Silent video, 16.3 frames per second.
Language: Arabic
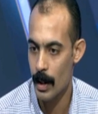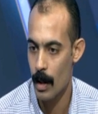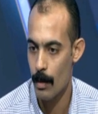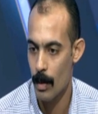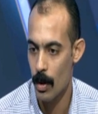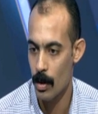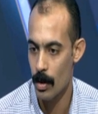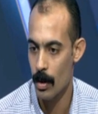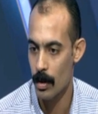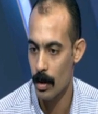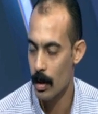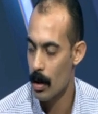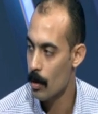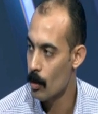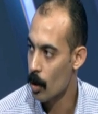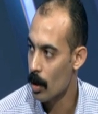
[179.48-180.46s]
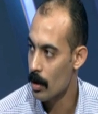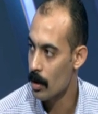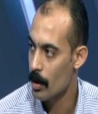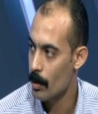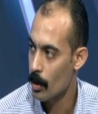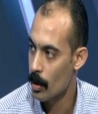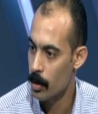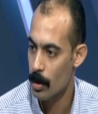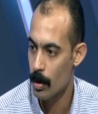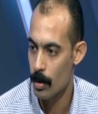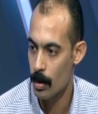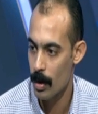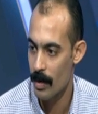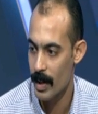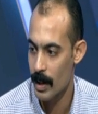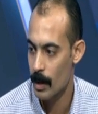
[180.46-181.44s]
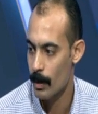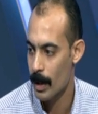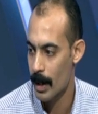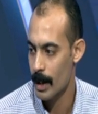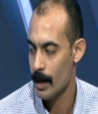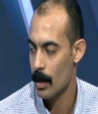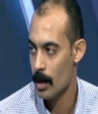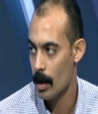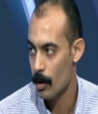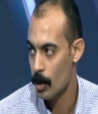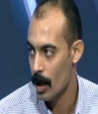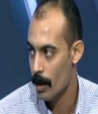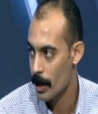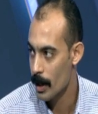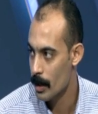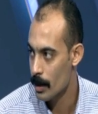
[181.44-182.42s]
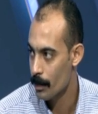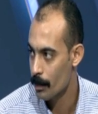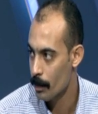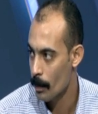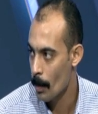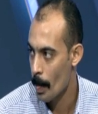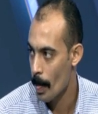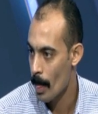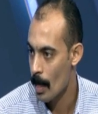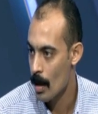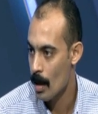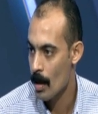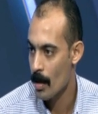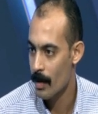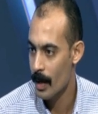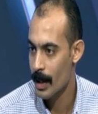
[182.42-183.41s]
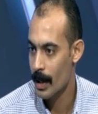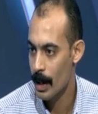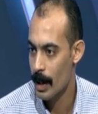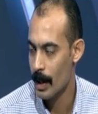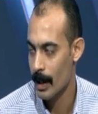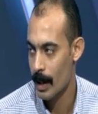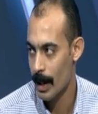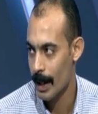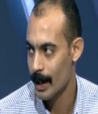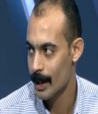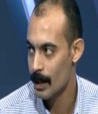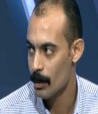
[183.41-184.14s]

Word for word: لما وصلت للمقدم قلت له يا فندم انا عايز اطلع مداهمات فقال لي لا هي الحاجات دي